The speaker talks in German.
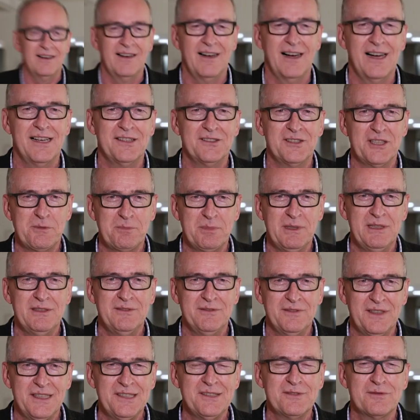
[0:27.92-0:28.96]
Also ich bin
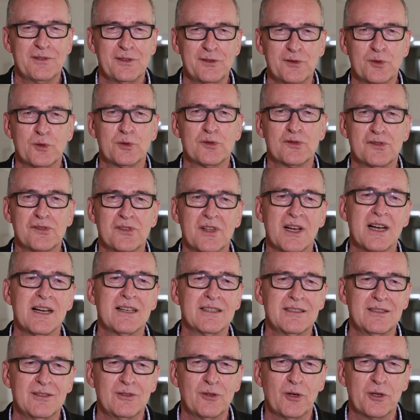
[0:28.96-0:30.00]
fast versucht zu
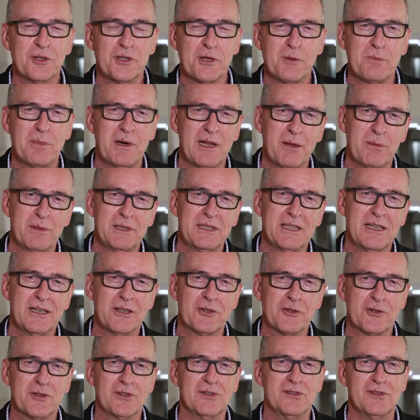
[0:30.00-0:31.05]
sagen, die Deutsche
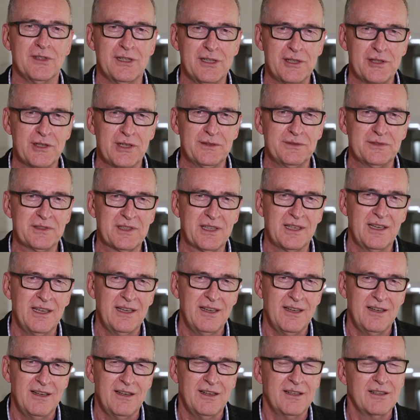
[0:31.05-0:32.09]
Parlamentarische Gesellschaft
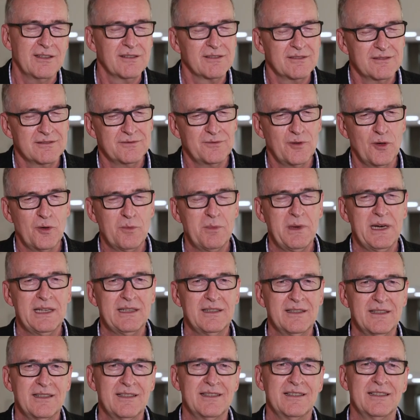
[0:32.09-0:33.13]
wo
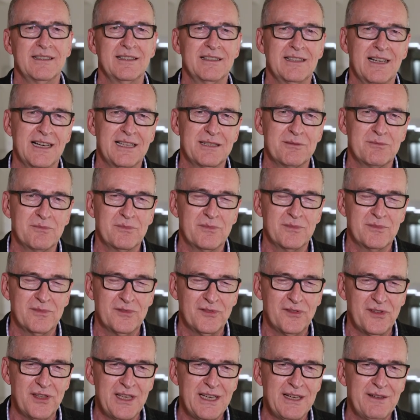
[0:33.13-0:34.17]
man in einem
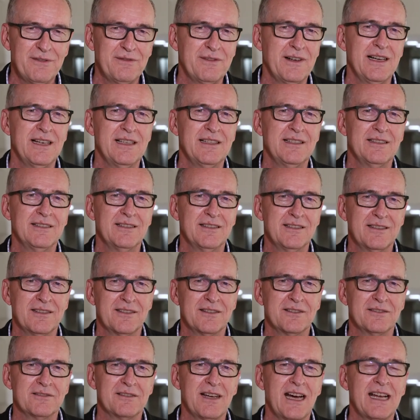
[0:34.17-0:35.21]
sehr feinen,
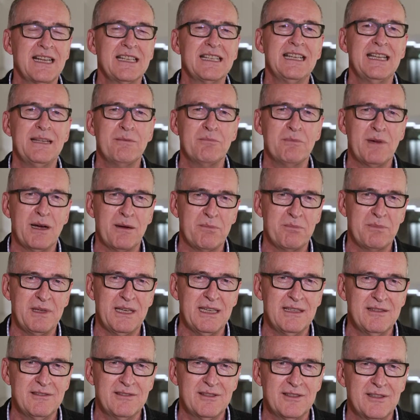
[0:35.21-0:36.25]
angenehmen
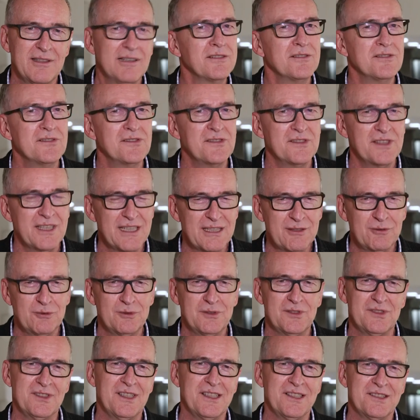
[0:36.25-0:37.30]
Ambiente sehr
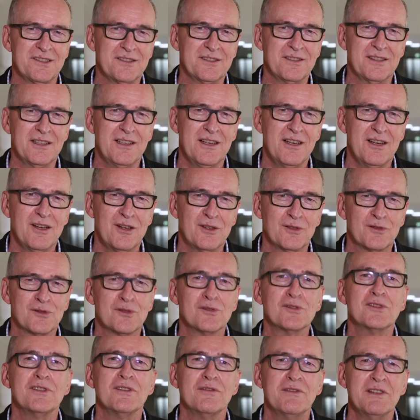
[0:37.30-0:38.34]
gutes Essen
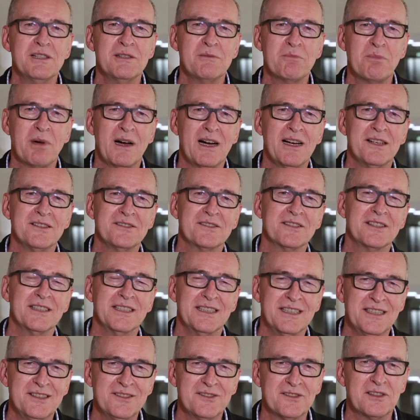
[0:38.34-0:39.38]
zu zivilen Preisen
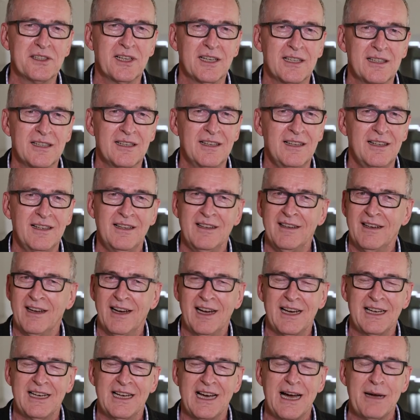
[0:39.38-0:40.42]
genießen kann.
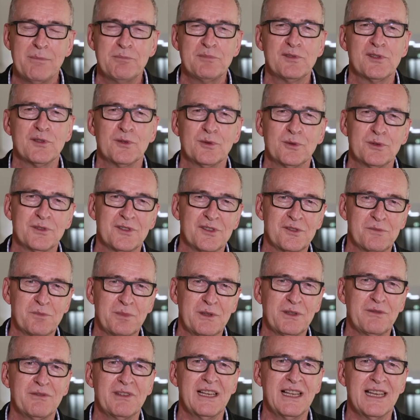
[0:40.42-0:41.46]
Ein absolutes
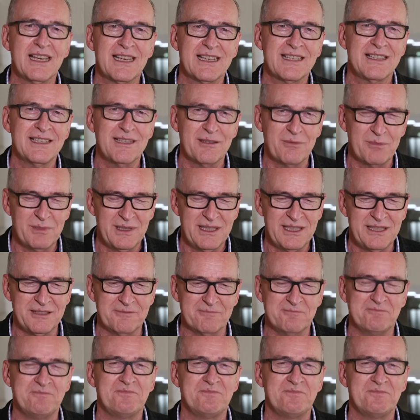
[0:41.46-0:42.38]
Privileg hier in Berlin.